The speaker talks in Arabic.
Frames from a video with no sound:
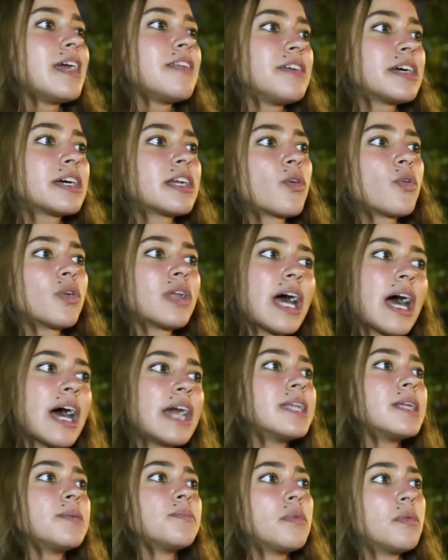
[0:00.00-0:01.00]
الفكره كلها
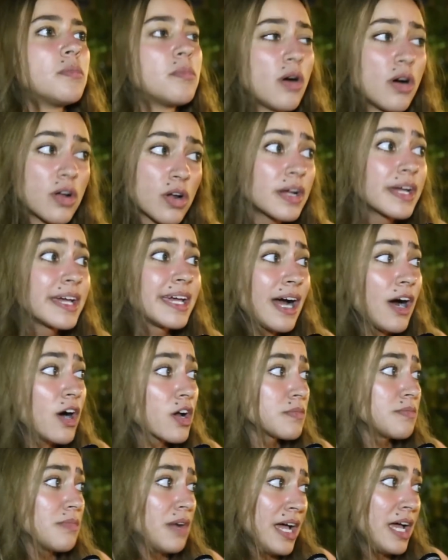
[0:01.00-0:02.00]
ان مهران جه
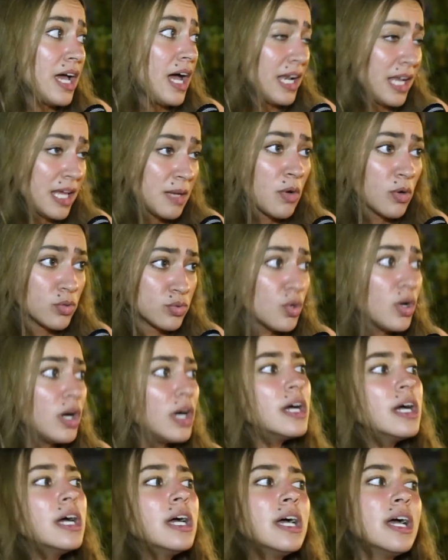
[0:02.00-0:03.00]
عرض معايا على الموضوع
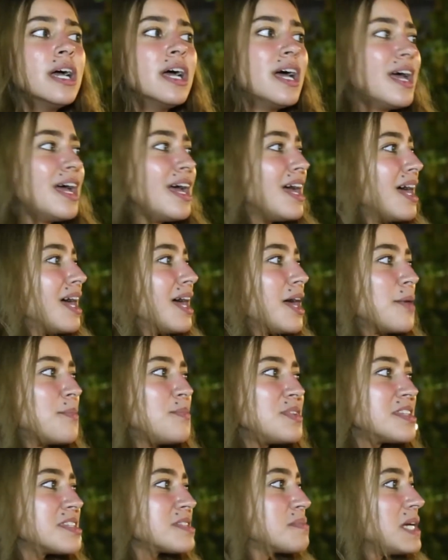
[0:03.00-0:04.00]
آه
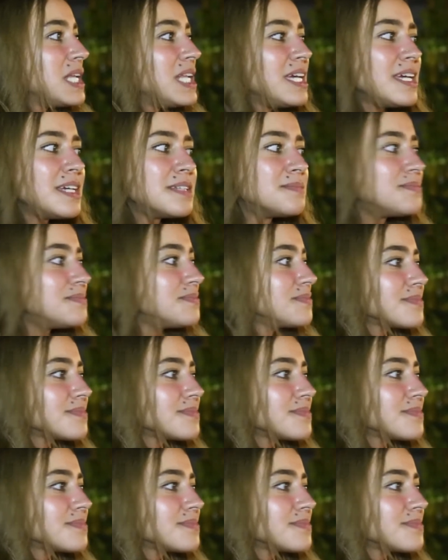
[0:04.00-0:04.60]
بالنسبه لي